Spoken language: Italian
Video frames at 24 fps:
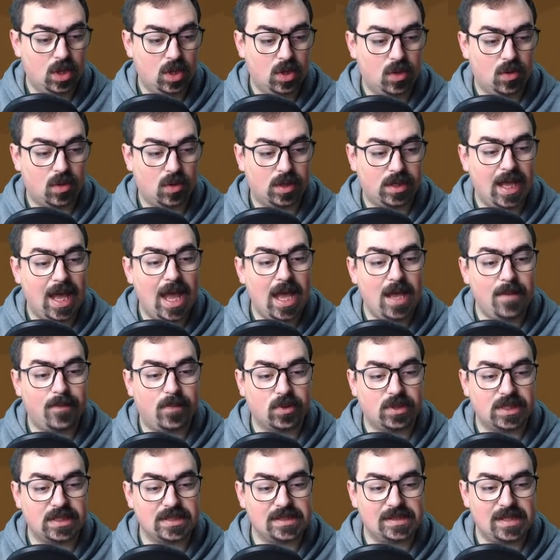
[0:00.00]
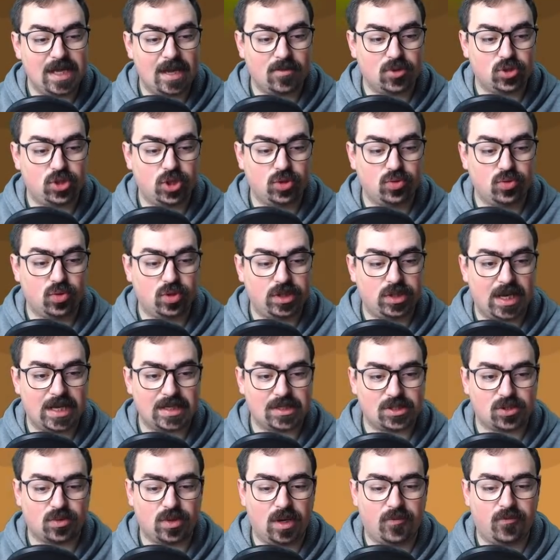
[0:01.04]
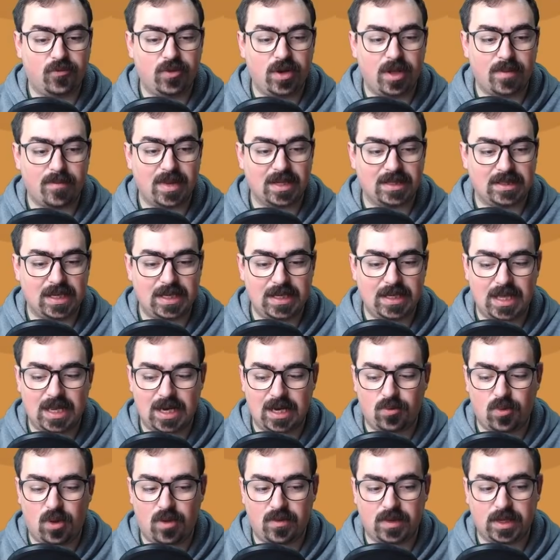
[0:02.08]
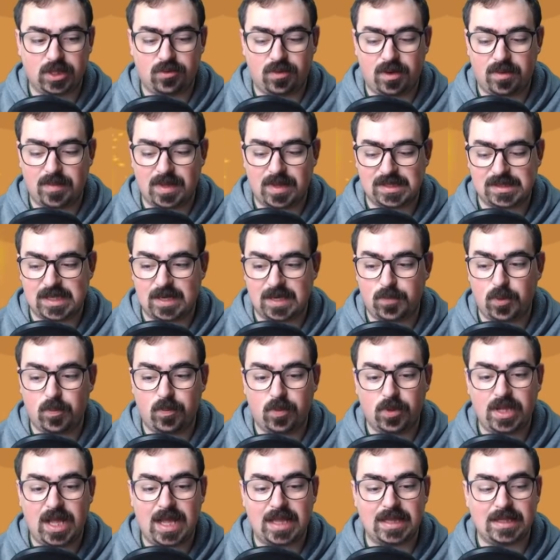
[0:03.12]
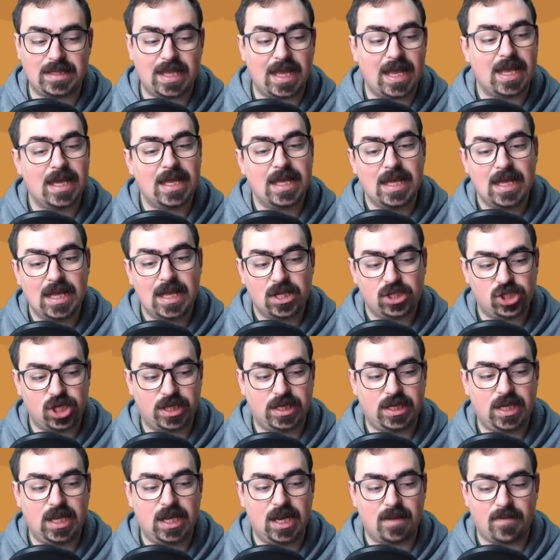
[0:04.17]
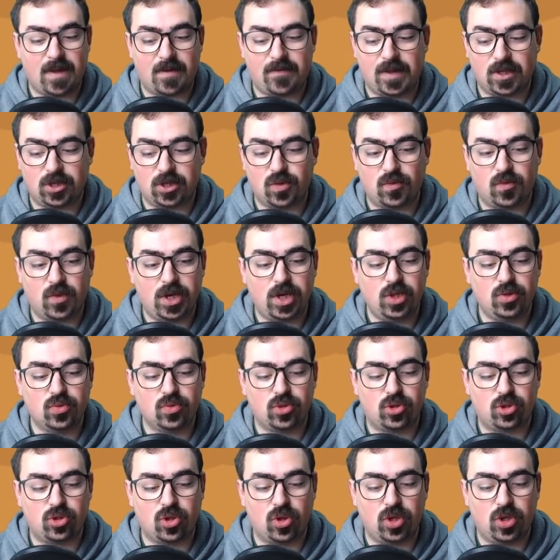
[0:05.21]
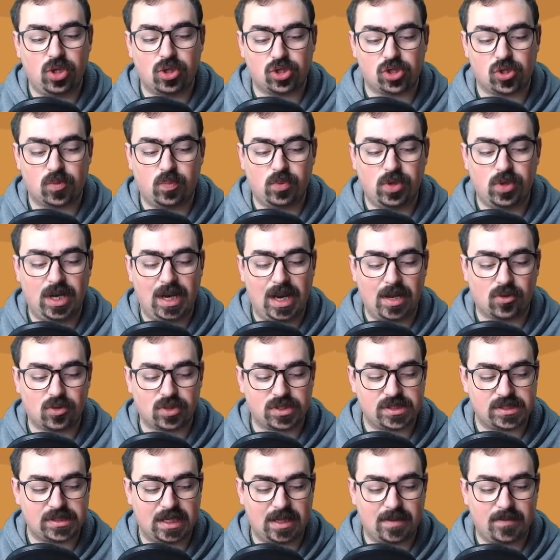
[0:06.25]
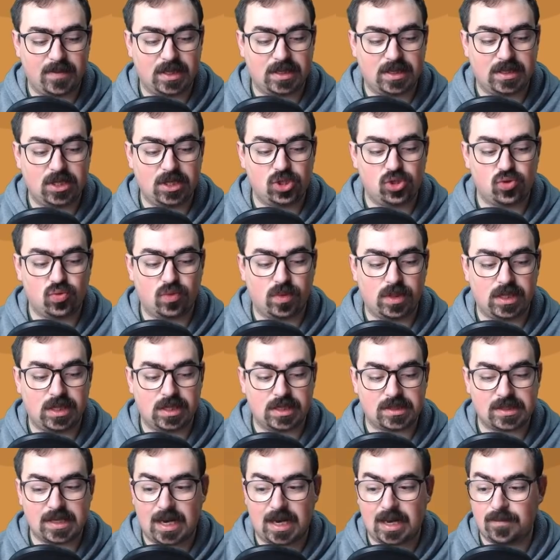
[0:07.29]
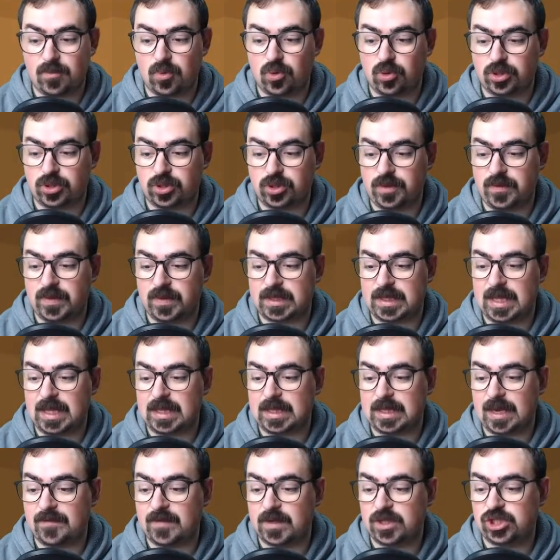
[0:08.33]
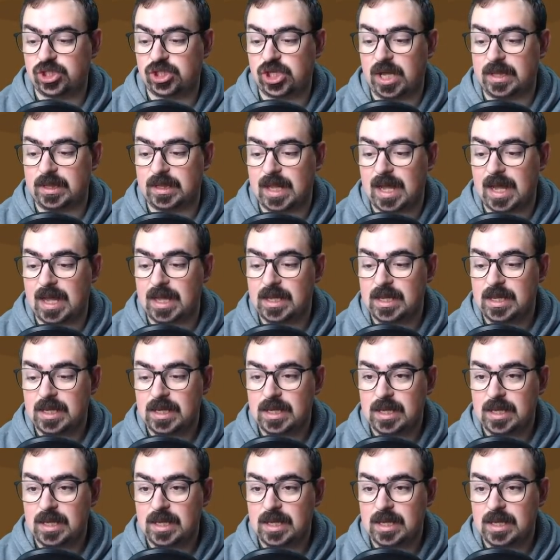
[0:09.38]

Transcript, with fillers: Ok, potenziamoci tutti adesso con la furia battagliera nuova che dovrebbe essere più potente. Cecchina mi ha fatto fuori tutto, io ho pure la rossa da mettere giù, quindi sarà molto divertente la faccenda.